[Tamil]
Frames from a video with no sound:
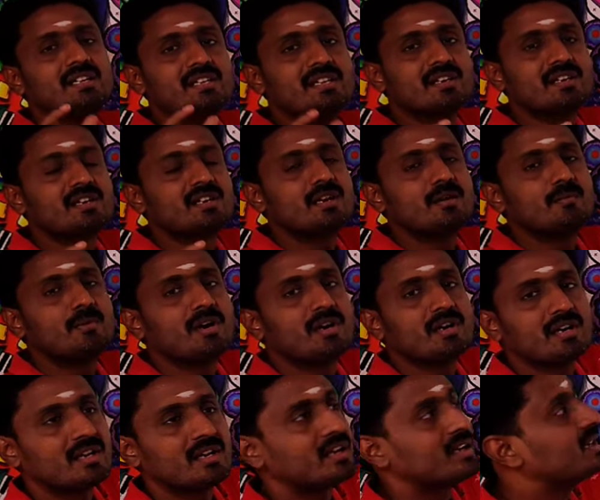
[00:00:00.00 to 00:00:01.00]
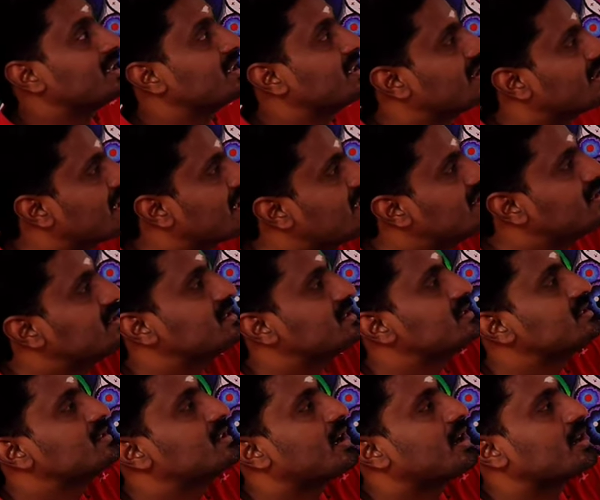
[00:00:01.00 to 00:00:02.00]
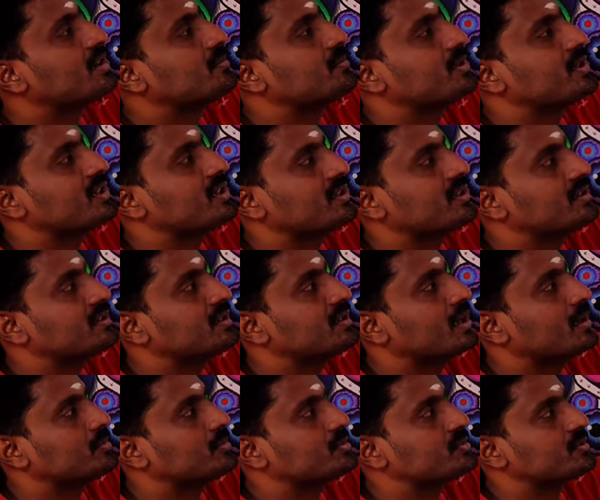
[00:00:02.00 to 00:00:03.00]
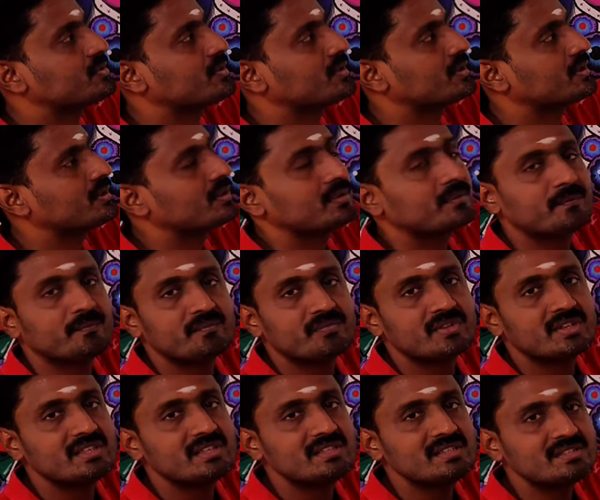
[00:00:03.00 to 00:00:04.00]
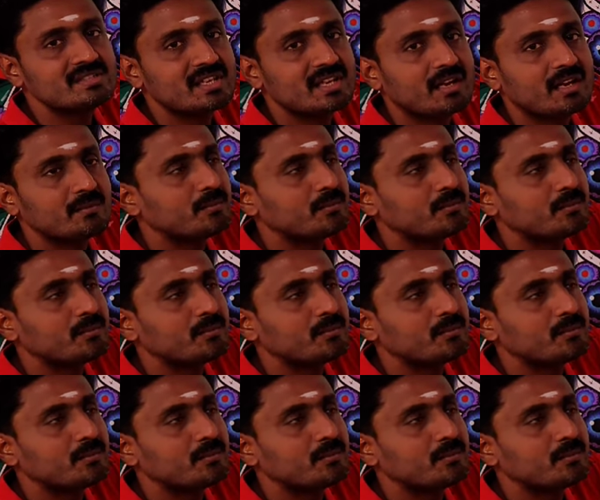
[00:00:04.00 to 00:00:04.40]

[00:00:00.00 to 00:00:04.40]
இறுக்கமாக இணைந்து காணப்படுகிறது ஞாபகம் வச்சுக்கோங்க இது செகண்ட்